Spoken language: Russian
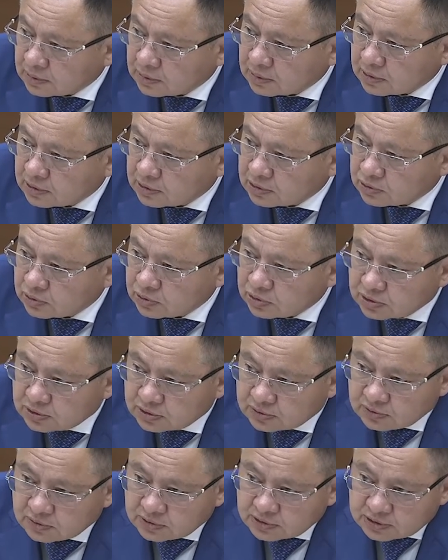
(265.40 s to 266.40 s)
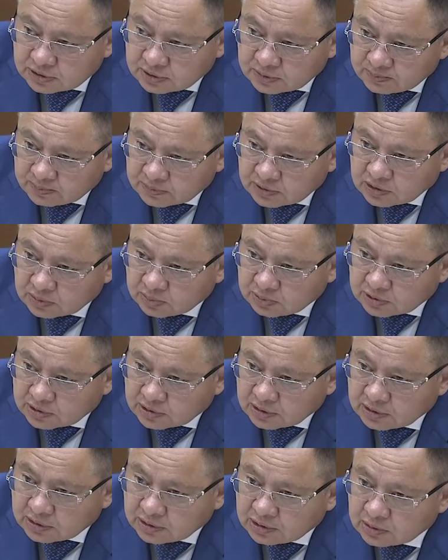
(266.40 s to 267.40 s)
осуществить
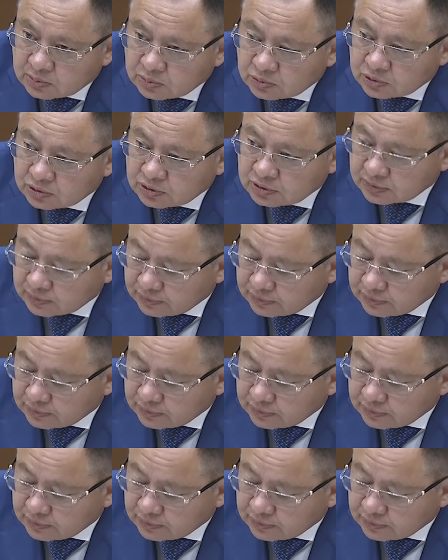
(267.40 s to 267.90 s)
капитальный ремонт.